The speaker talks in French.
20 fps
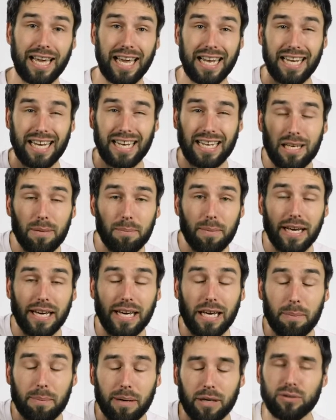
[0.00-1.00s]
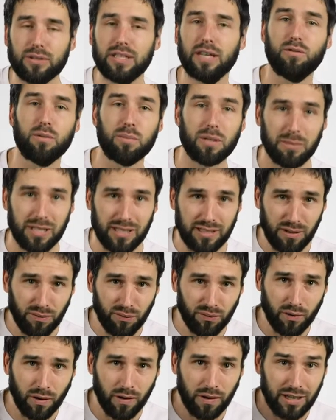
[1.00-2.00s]
Elle est libérée par le cerveau
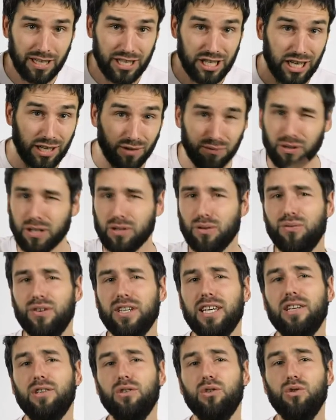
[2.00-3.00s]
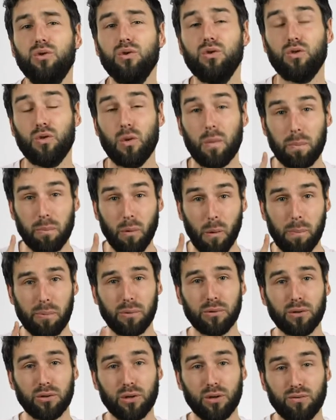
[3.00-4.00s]
primitif chaque fois qu'on fait quelque chose de bon
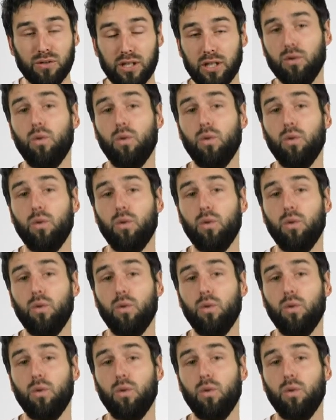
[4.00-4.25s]
pour notre vie.